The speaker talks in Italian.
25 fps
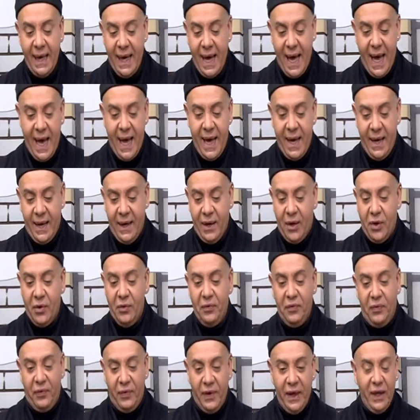è in conflitto...
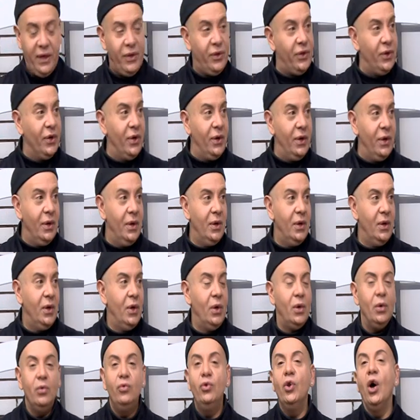Però almeno lì puoi dire che
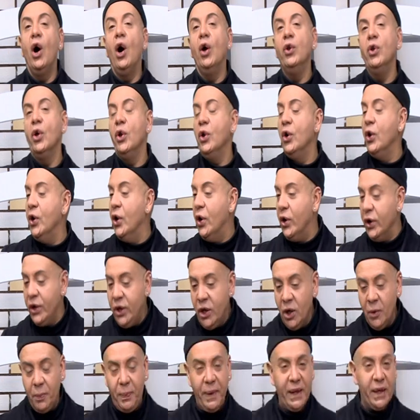non, no, non no, è no, tutto no, un io giro